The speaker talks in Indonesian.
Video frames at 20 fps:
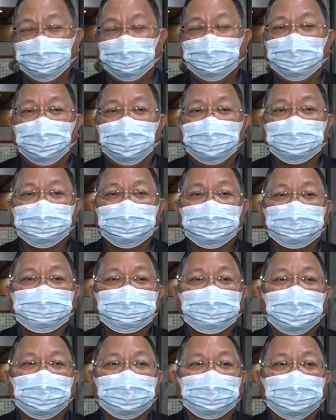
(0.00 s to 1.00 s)
wajib
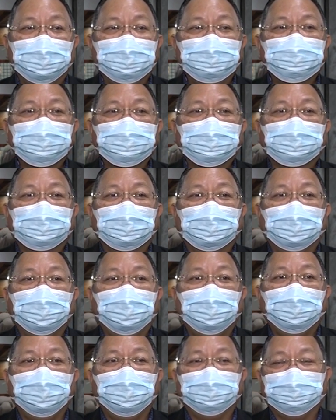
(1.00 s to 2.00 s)
tanam
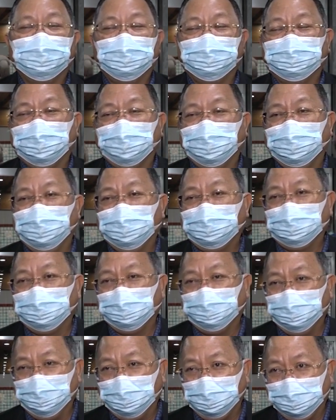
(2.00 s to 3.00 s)
setelah RIPH
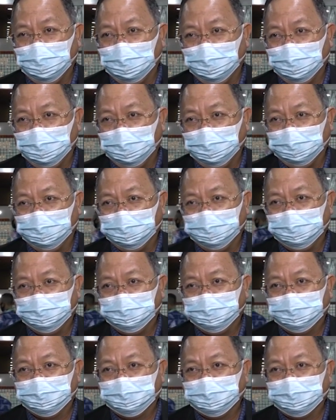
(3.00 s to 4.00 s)
keluar
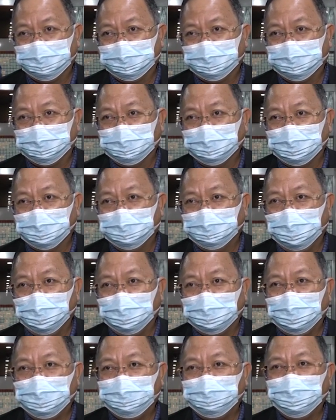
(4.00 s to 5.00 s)

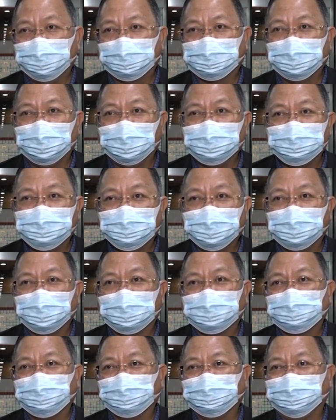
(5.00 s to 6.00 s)
maka potensi
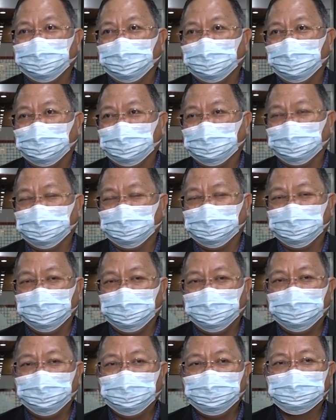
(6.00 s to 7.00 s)
kecurangan
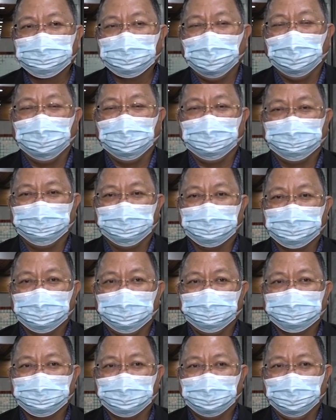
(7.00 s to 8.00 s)
ini sangat
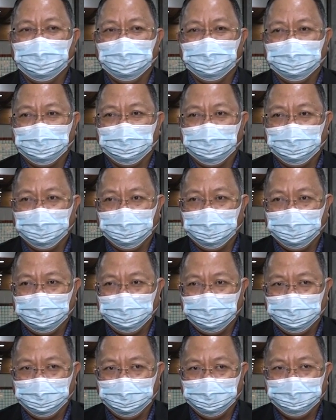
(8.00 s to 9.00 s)
besar
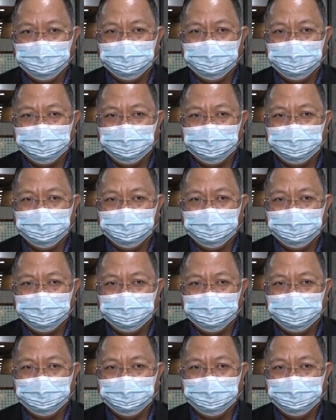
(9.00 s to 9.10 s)
sekali.